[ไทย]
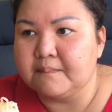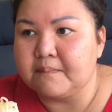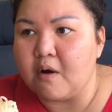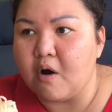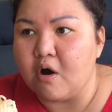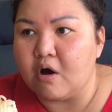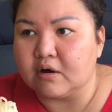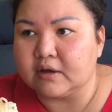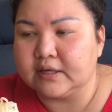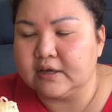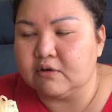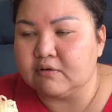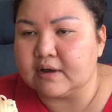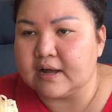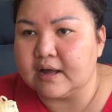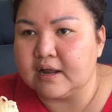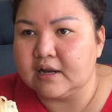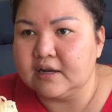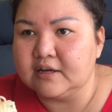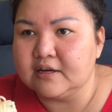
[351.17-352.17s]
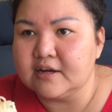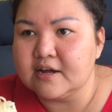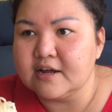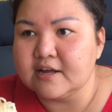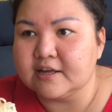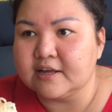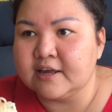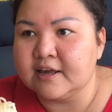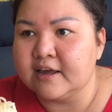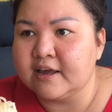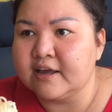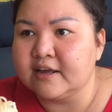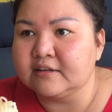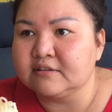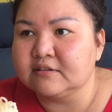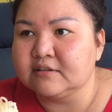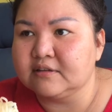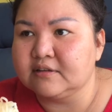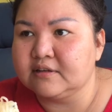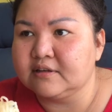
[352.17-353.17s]
บอกเกี่ยวกับเรื่องเคส
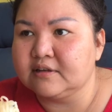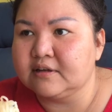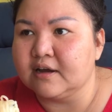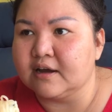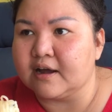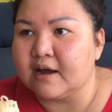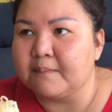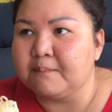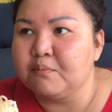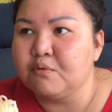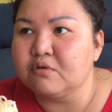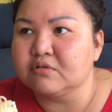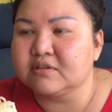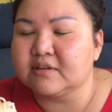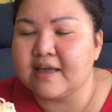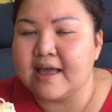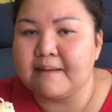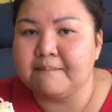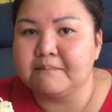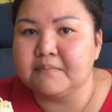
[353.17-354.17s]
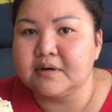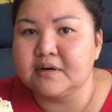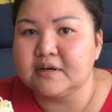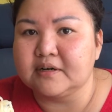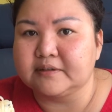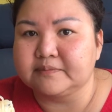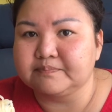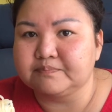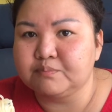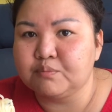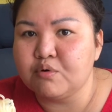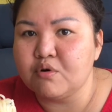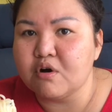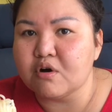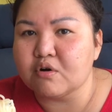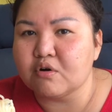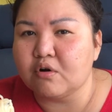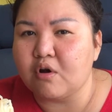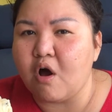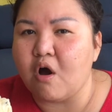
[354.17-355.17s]
เกี่ยวกับพวกสแกมเมอร์พวก
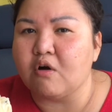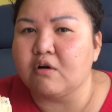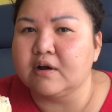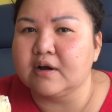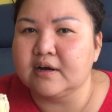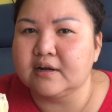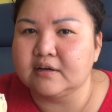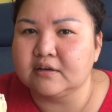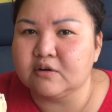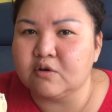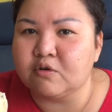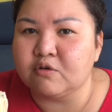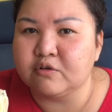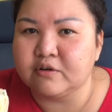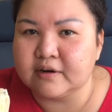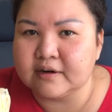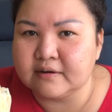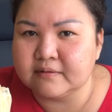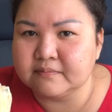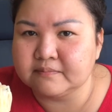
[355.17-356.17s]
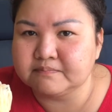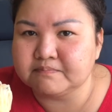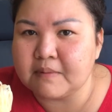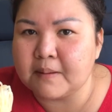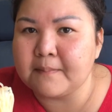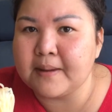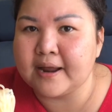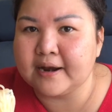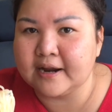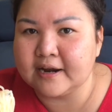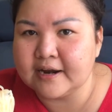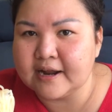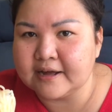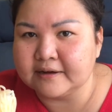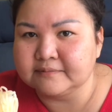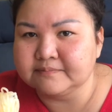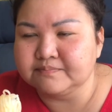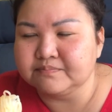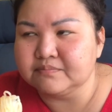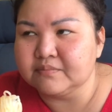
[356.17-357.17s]
หลอกเงินคนประมาณนั้นอะ
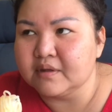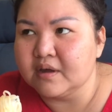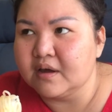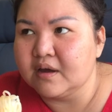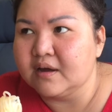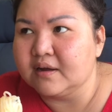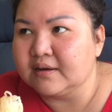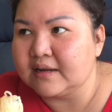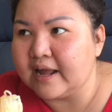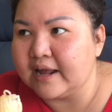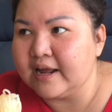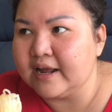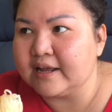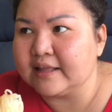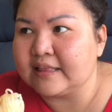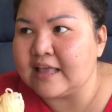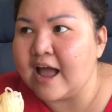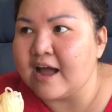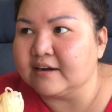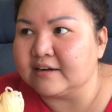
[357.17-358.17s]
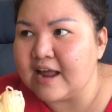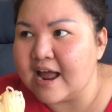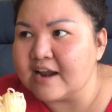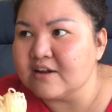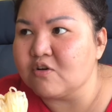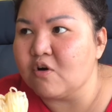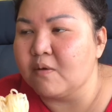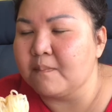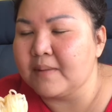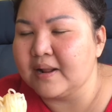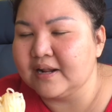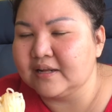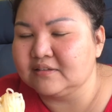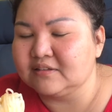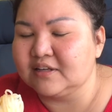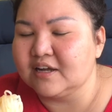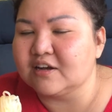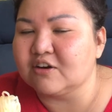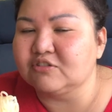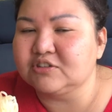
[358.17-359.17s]
ในทางด้านของมาเล
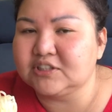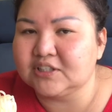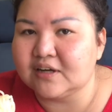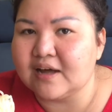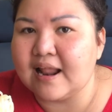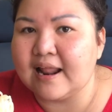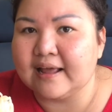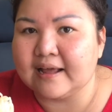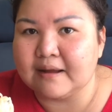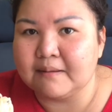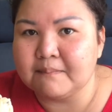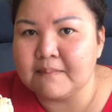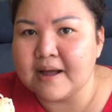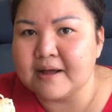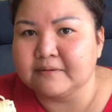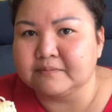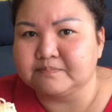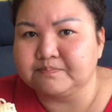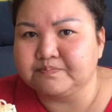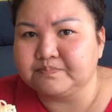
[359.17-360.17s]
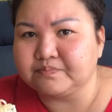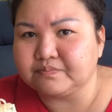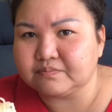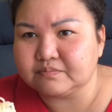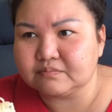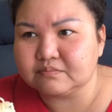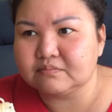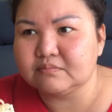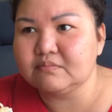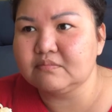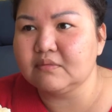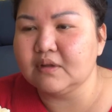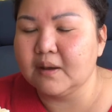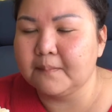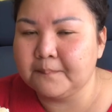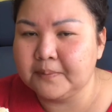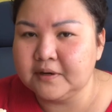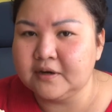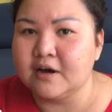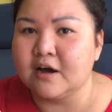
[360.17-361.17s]
เซียเขาเจออะไรกันมั่ง
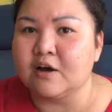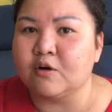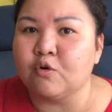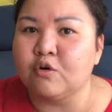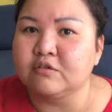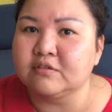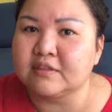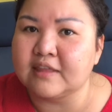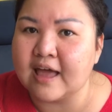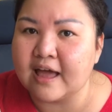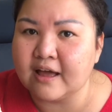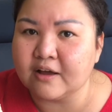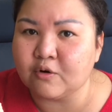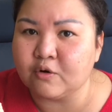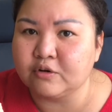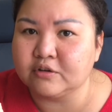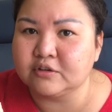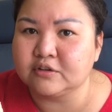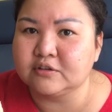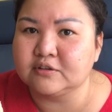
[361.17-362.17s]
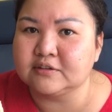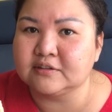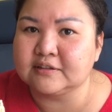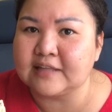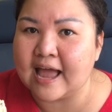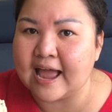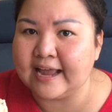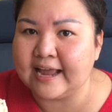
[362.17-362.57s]
เผื่อคนคนไท